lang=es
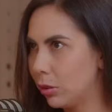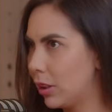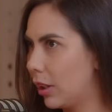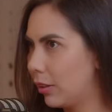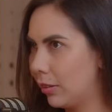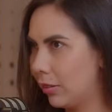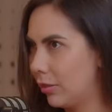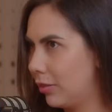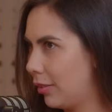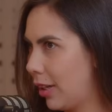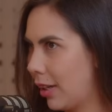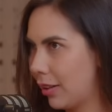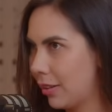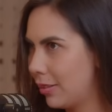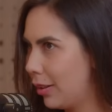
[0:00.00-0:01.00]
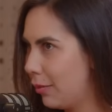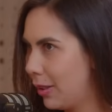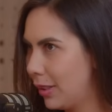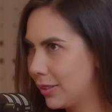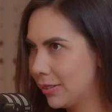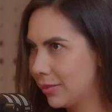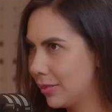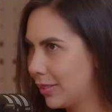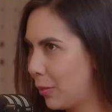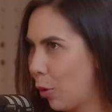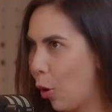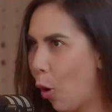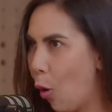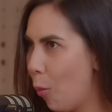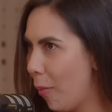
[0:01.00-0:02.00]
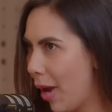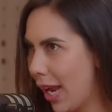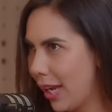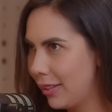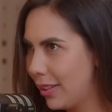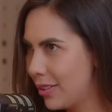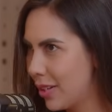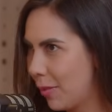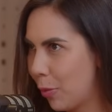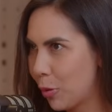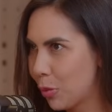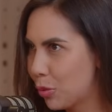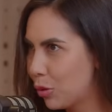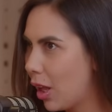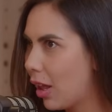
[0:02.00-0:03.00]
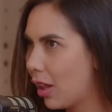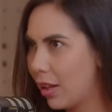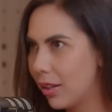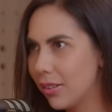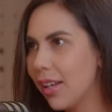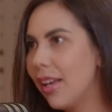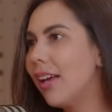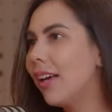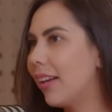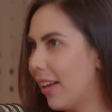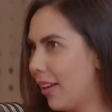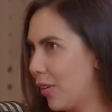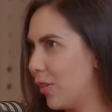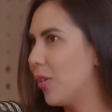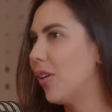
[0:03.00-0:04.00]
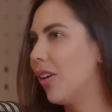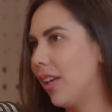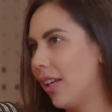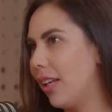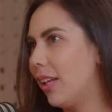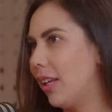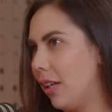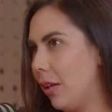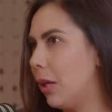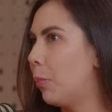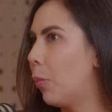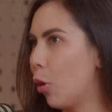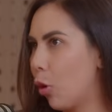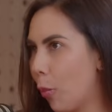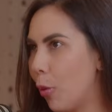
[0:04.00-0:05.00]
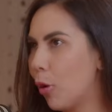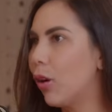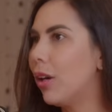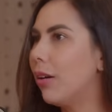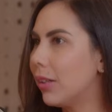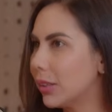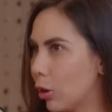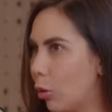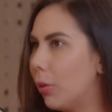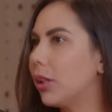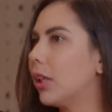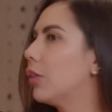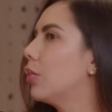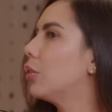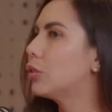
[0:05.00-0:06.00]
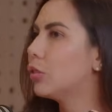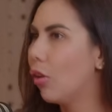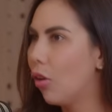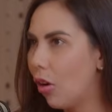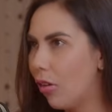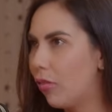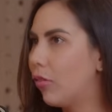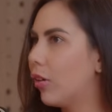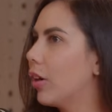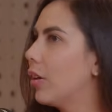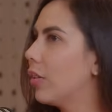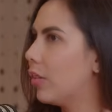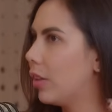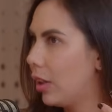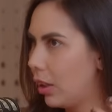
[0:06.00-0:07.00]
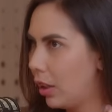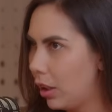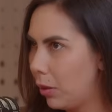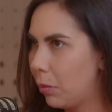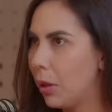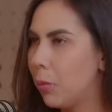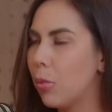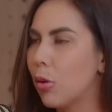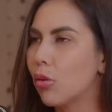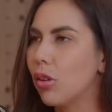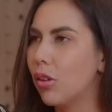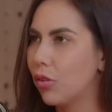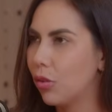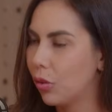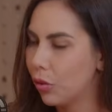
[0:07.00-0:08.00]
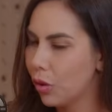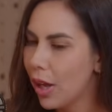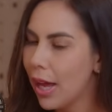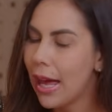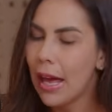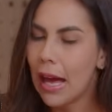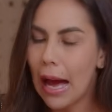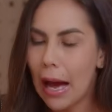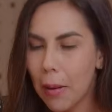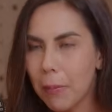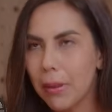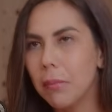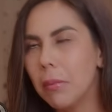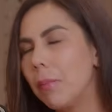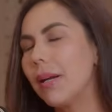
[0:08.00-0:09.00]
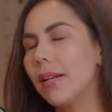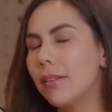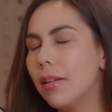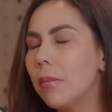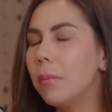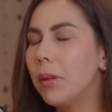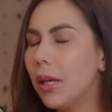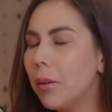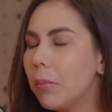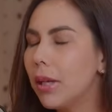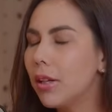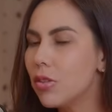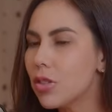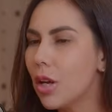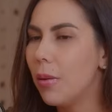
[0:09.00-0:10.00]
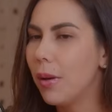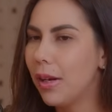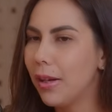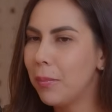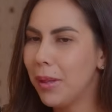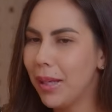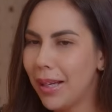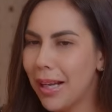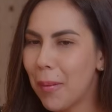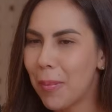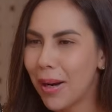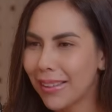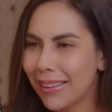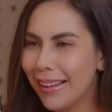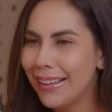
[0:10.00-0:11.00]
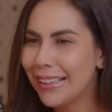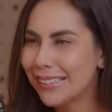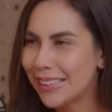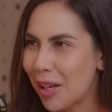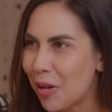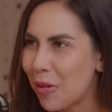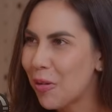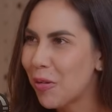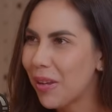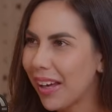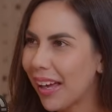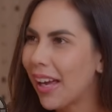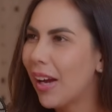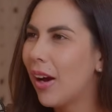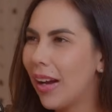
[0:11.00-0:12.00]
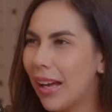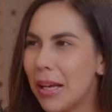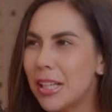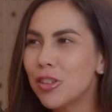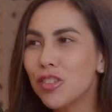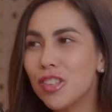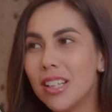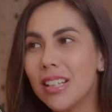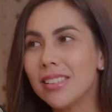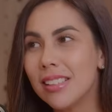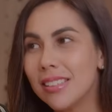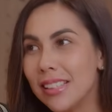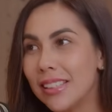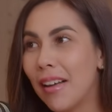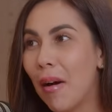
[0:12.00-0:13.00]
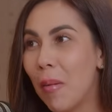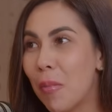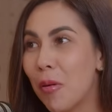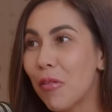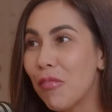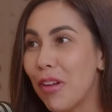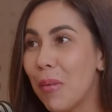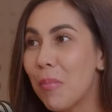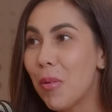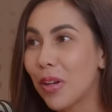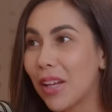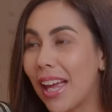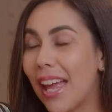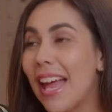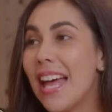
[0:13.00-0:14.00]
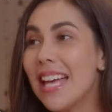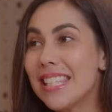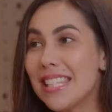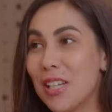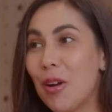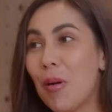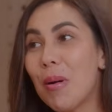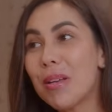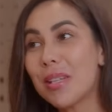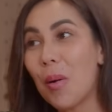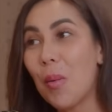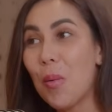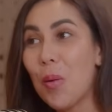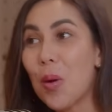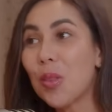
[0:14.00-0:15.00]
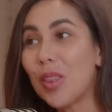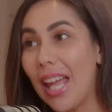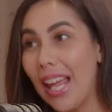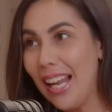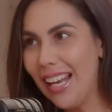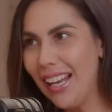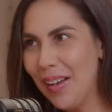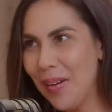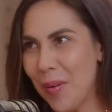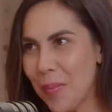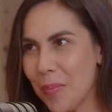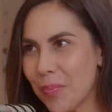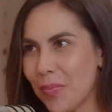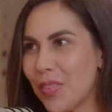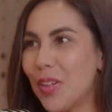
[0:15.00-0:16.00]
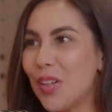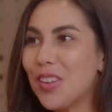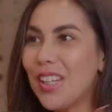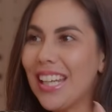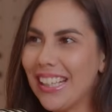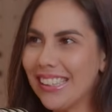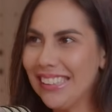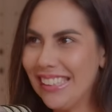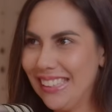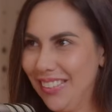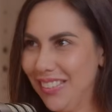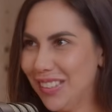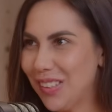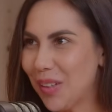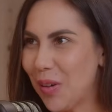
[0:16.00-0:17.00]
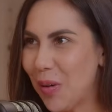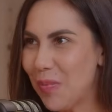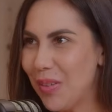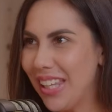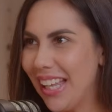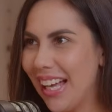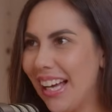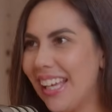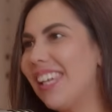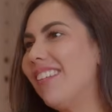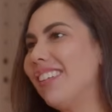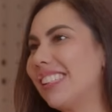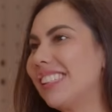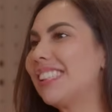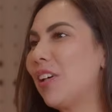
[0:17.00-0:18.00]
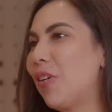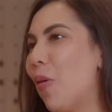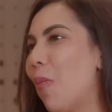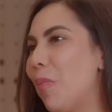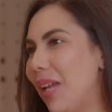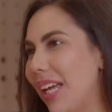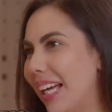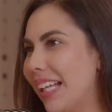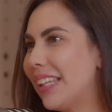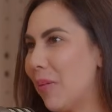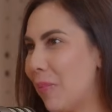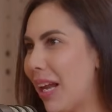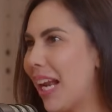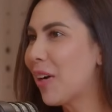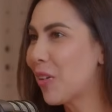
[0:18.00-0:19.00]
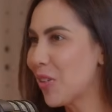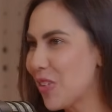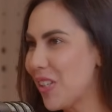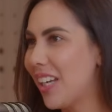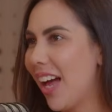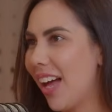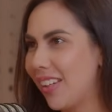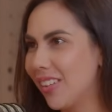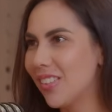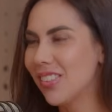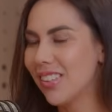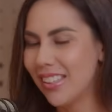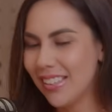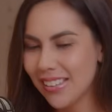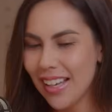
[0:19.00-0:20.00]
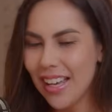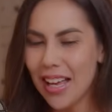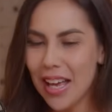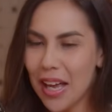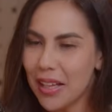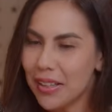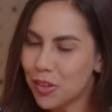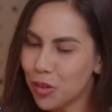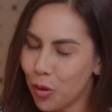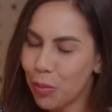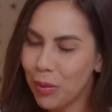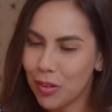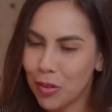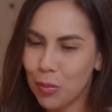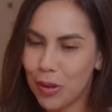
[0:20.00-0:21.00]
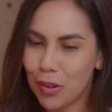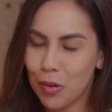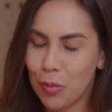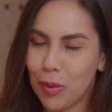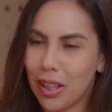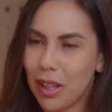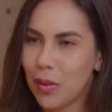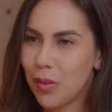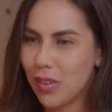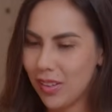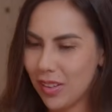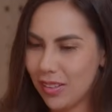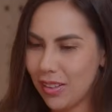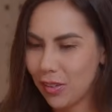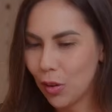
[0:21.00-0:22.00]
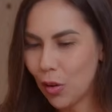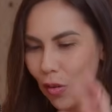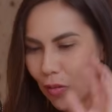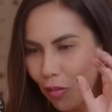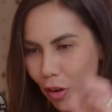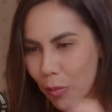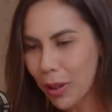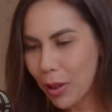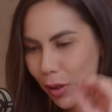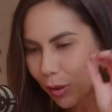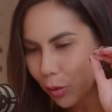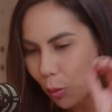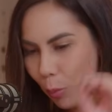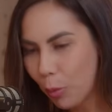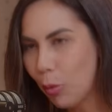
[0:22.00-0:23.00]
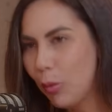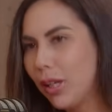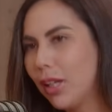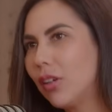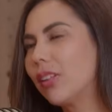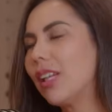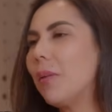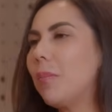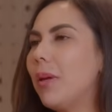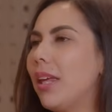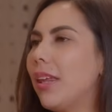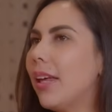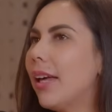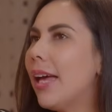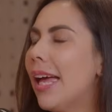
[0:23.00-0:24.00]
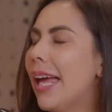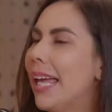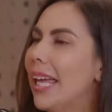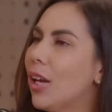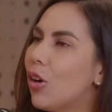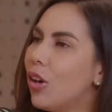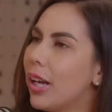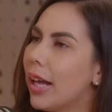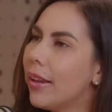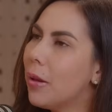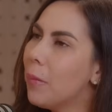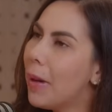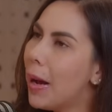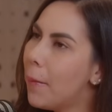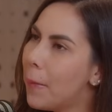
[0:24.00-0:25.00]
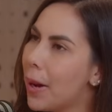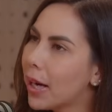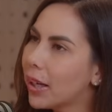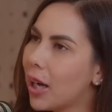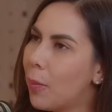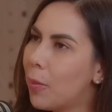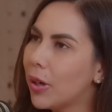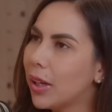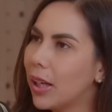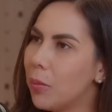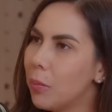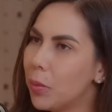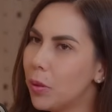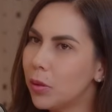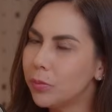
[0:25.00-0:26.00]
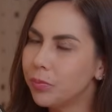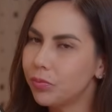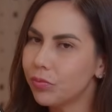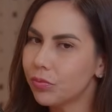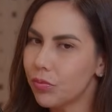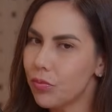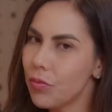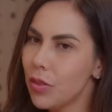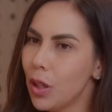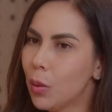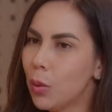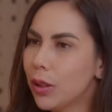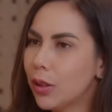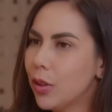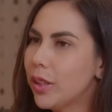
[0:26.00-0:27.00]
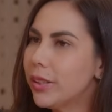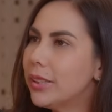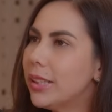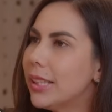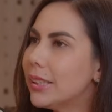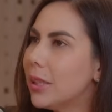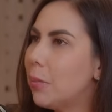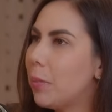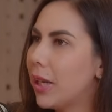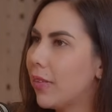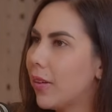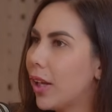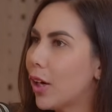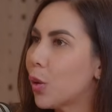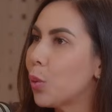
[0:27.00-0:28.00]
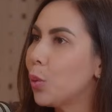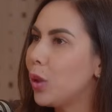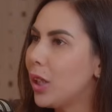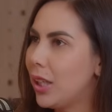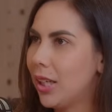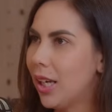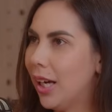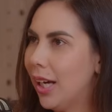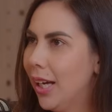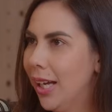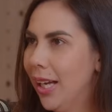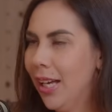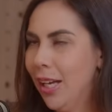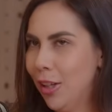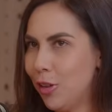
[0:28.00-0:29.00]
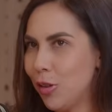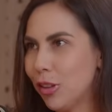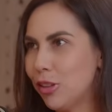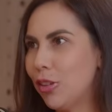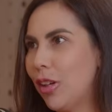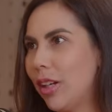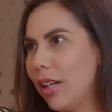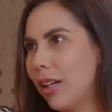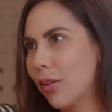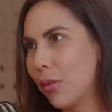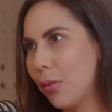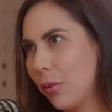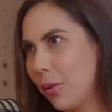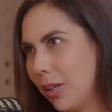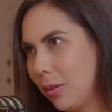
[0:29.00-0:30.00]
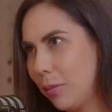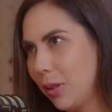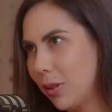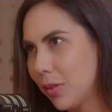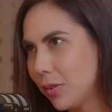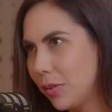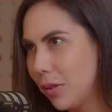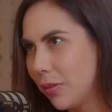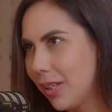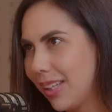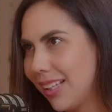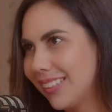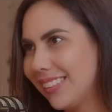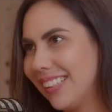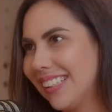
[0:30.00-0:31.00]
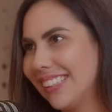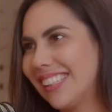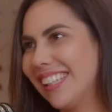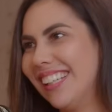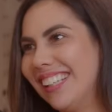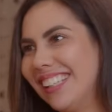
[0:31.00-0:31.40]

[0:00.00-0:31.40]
o sea, las reservas tipo homemade hechas por ustedes, claro. Ah. Y, poco a poco le vas aumentando softwares y, procesos. Ah, me, me, parece bien, bien chévere. Vi la parte del desayuno y dije, eso se necesitaba por fin, porque si no vas a un hotel, no tienes el servicio de comida y a veces te complica el tema de la cocina. Entonces, súper, súper, súper que lo estés haciendo conforme a lo que tu público te pide. Y con las demás marcas, por ejemplo, cuando decides emprender rutina, yo estoy en el rubro de alimentos y bebidas y es